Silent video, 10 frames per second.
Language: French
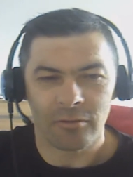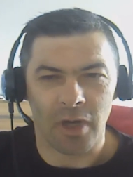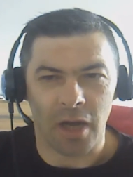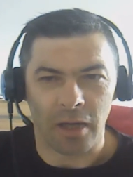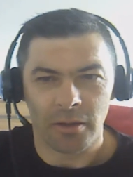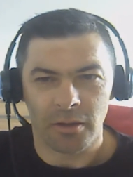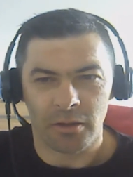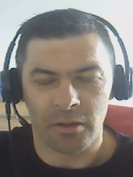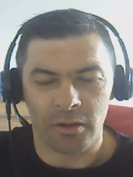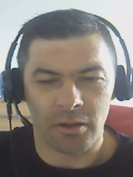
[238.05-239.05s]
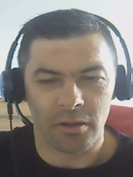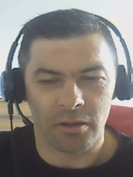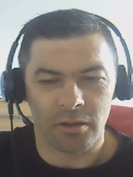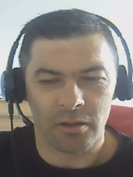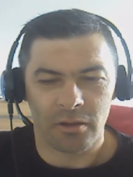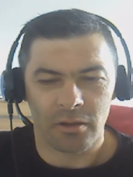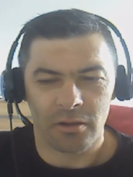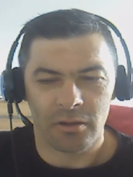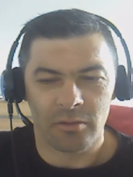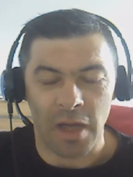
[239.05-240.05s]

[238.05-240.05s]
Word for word: Voilà. Euh,